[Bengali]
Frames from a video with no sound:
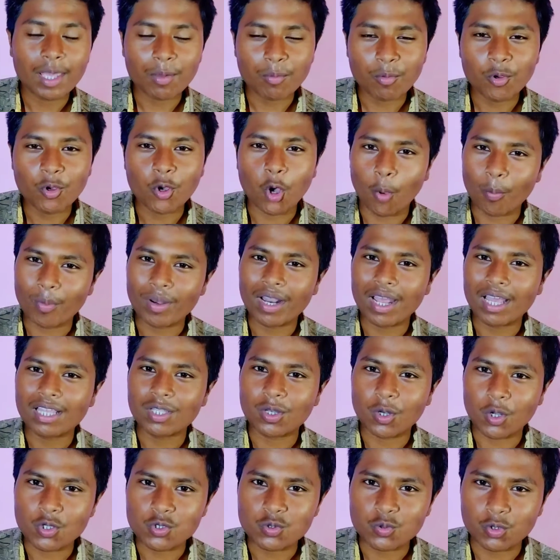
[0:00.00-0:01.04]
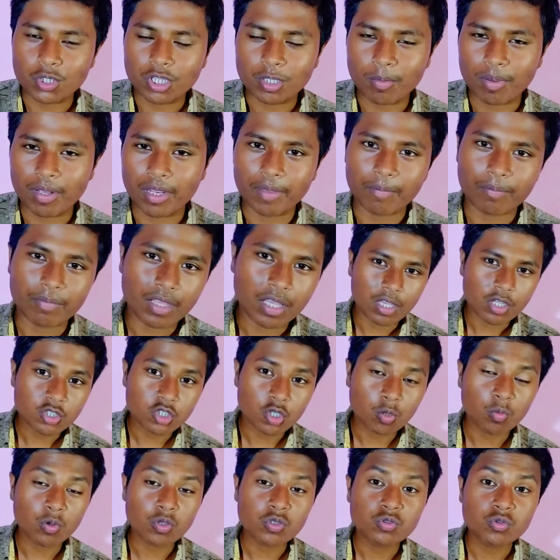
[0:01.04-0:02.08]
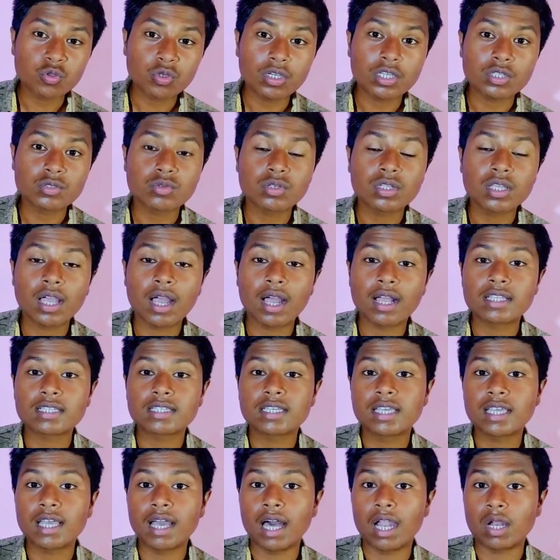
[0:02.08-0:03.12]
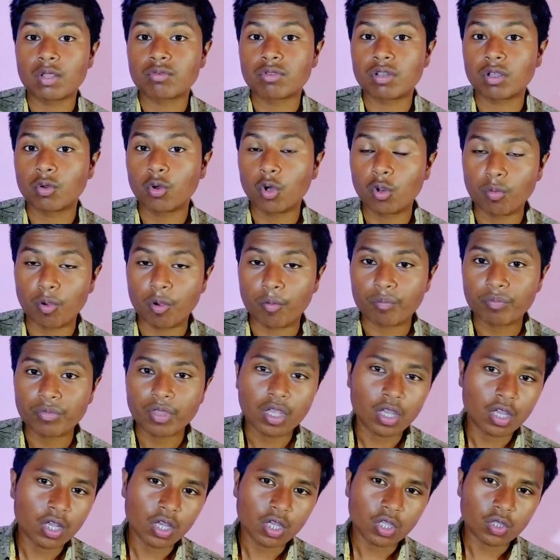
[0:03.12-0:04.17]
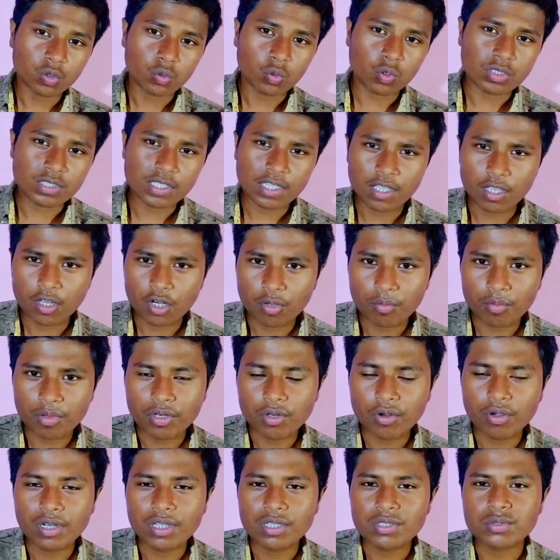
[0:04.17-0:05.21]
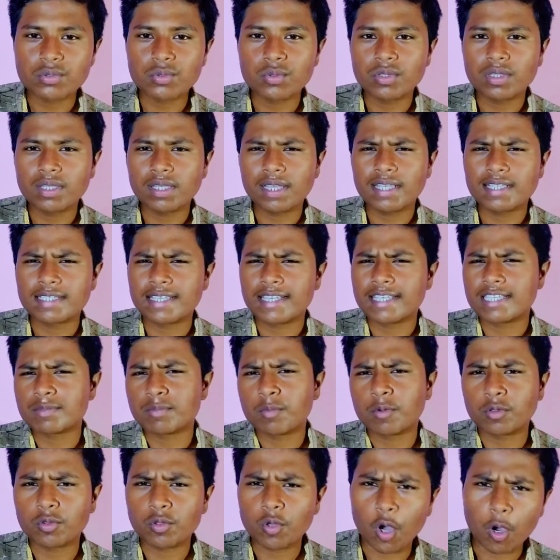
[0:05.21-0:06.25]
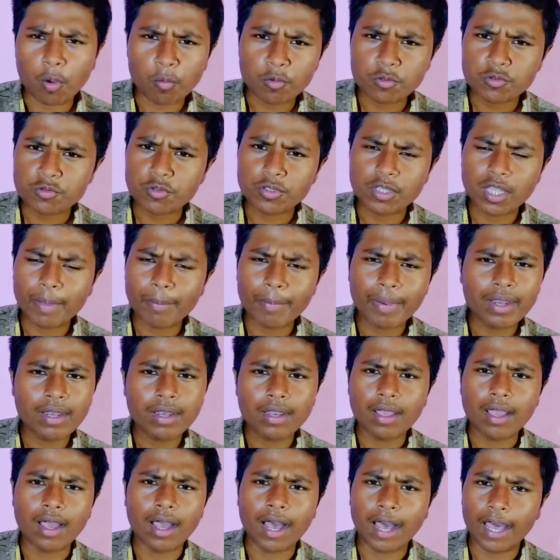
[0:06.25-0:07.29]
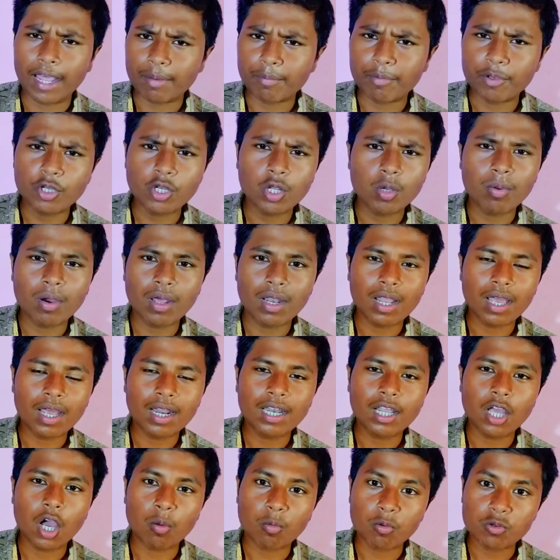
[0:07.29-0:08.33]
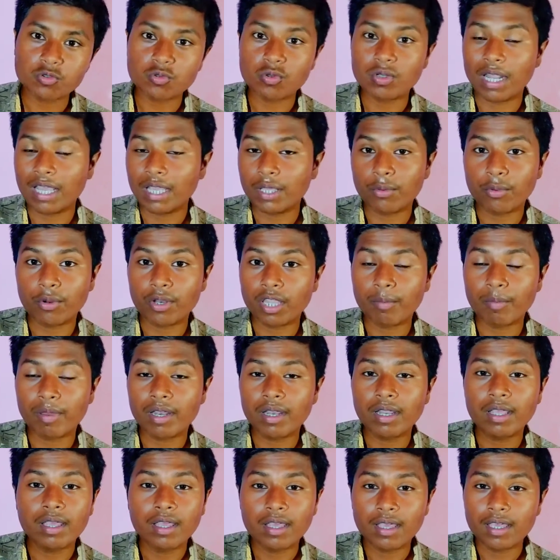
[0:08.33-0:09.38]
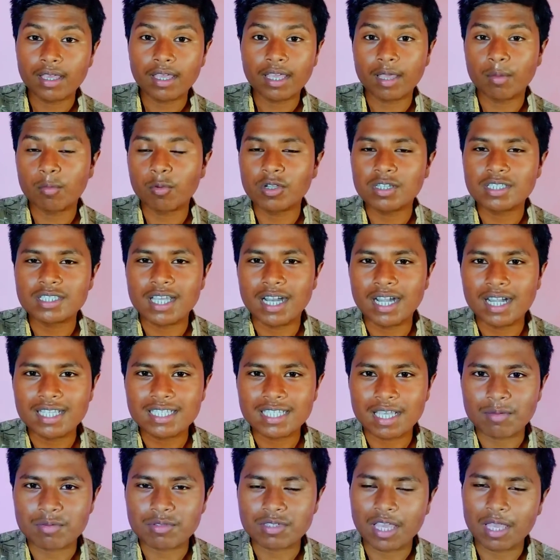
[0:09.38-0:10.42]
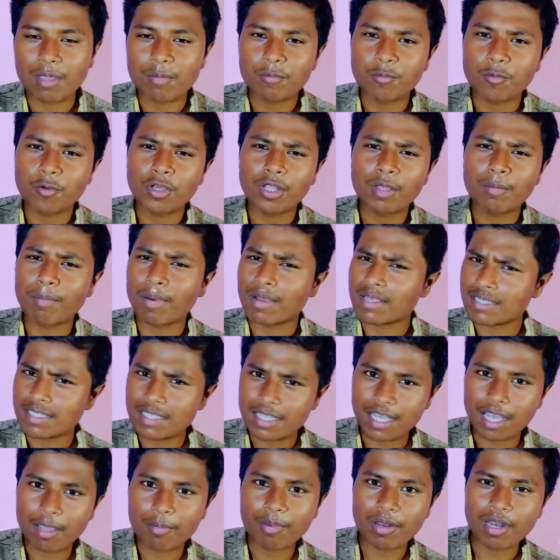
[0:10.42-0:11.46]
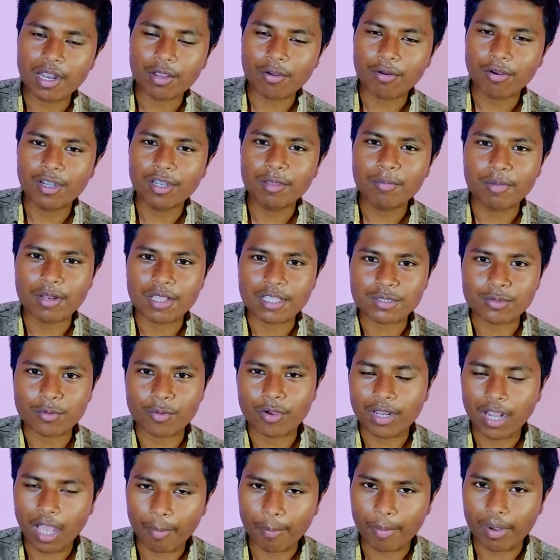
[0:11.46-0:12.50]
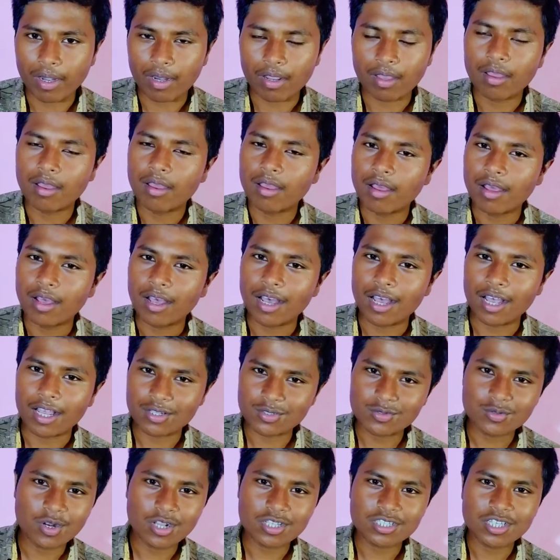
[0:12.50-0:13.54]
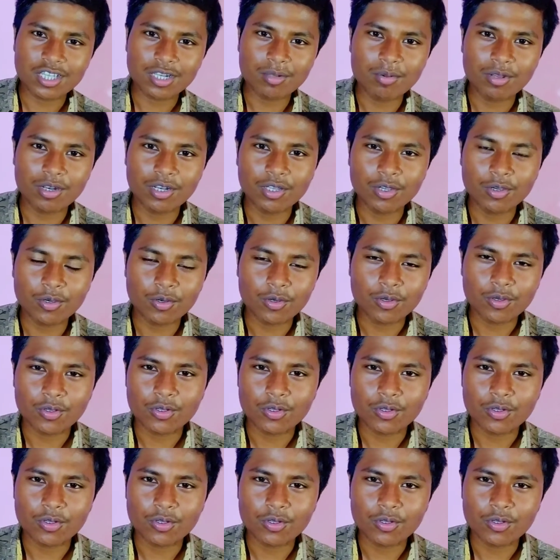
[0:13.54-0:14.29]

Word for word: এবং কবে নাগাদ লঞ্চ করতে পারে সমস্ত কিছু নিয়ে আজকে আলোচনা করব তো সেই জন্য ভিডিওটি শুরু থেকে শেষ পর্যন্ত অবশ্যই দেখবেন আর ভিডিও ভালো লাগলে অবশ্যই লাইক করে দেবেন এবং চ্যানেলটি সাবস্ক্রাইব করে পাশে থাকা বেল আইকনটি প্রেস করে রাখবেন আসুন আজকের ভিডিও